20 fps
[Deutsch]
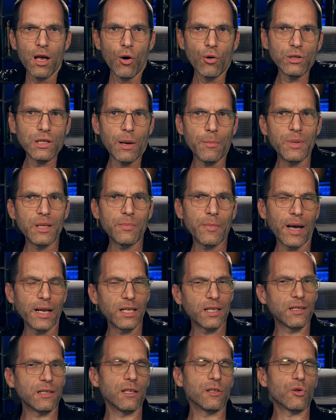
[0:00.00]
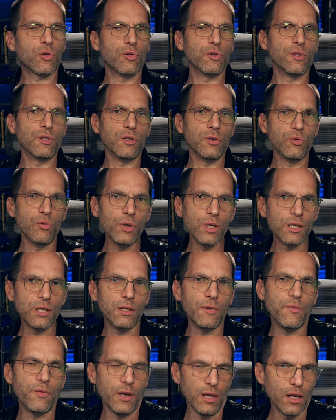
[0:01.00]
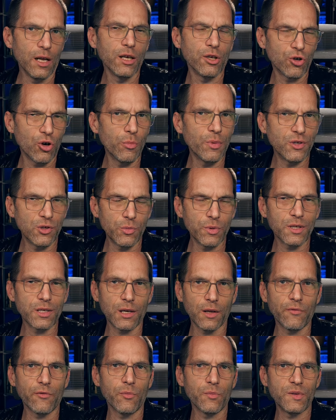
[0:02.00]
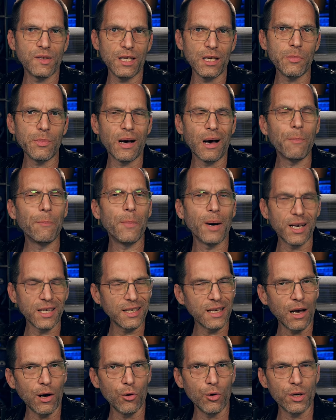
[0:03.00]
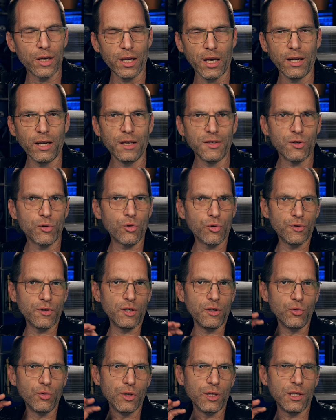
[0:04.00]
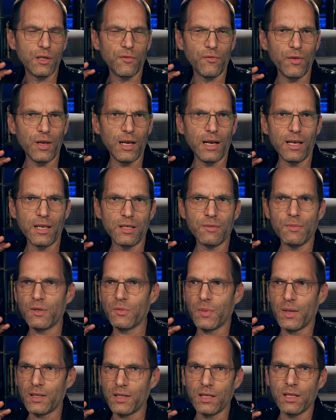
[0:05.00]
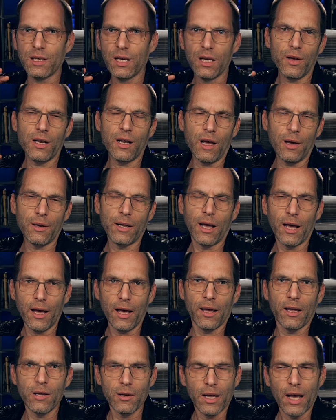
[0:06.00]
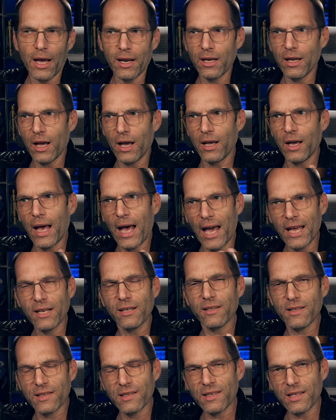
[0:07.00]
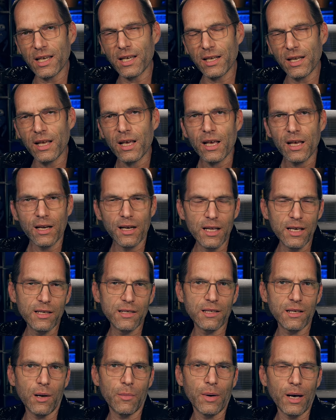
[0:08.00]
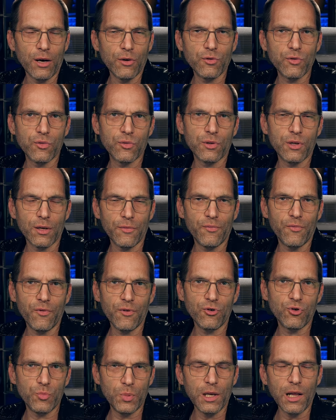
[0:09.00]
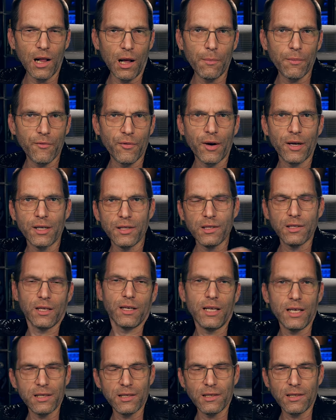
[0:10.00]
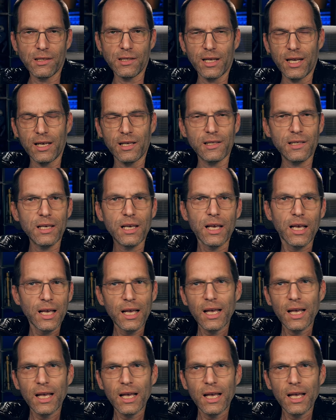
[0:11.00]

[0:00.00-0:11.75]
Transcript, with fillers: Und damit meine ich jetzt nicht Continuity-Fehler. Ich komme jetzt übrigens gerade vom Thema ab, mache ich auch gerne. Also Continuity-Fehler ist, was weiß ich, wenn an, in einer einen Szene links am Auto der Spiegel abgefahren ist, in der nächsten ist es rechts.